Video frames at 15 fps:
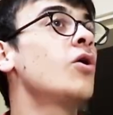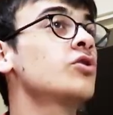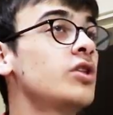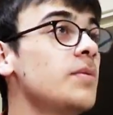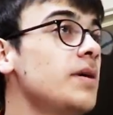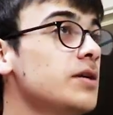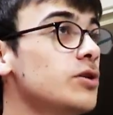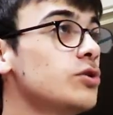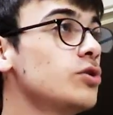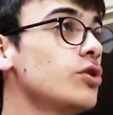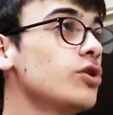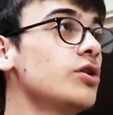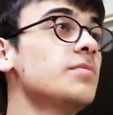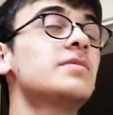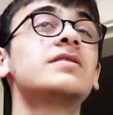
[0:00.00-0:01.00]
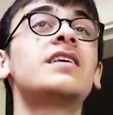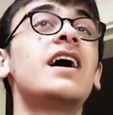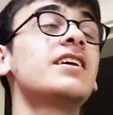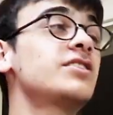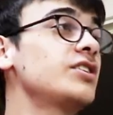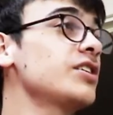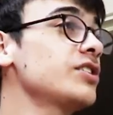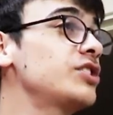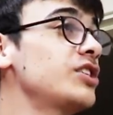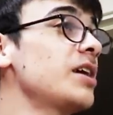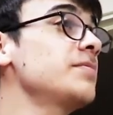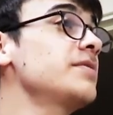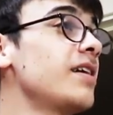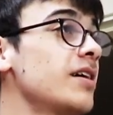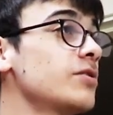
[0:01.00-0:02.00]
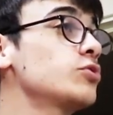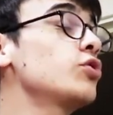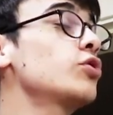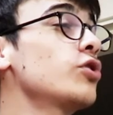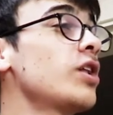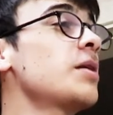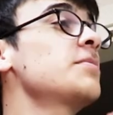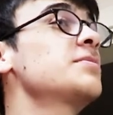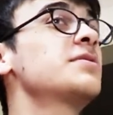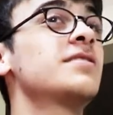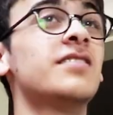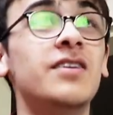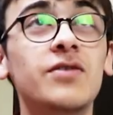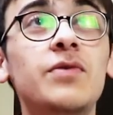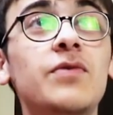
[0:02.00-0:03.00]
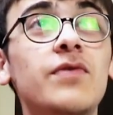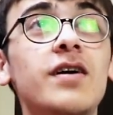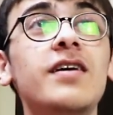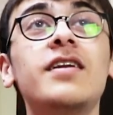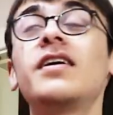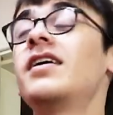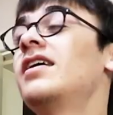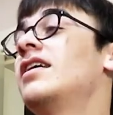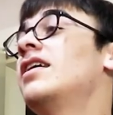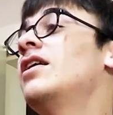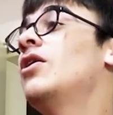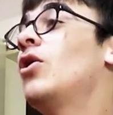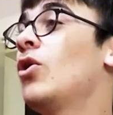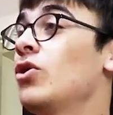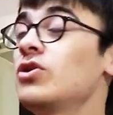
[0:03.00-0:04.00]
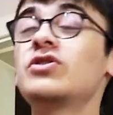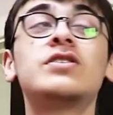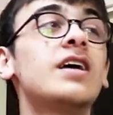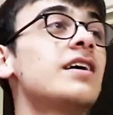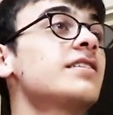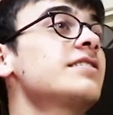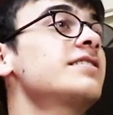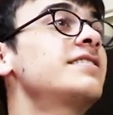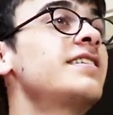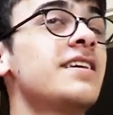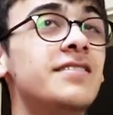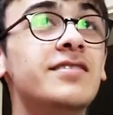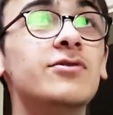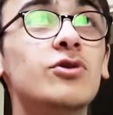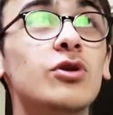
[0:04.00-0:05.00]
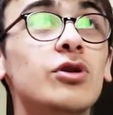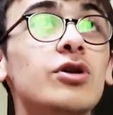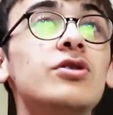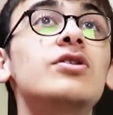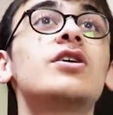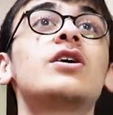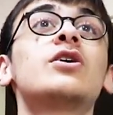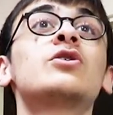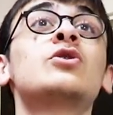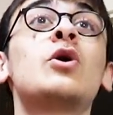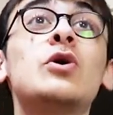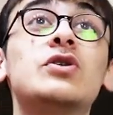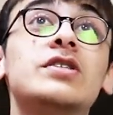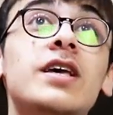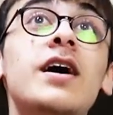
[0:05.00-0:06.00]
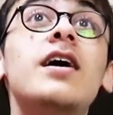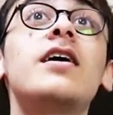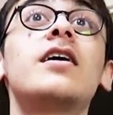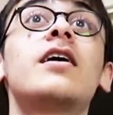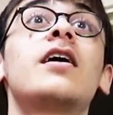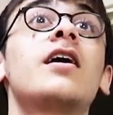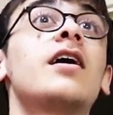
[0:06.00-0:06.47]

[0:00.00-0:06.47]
Odama gidiyorum, ders çalışacağım. Yarın çok önemli bir sınavım var. O yüzden sessiz olun yoksa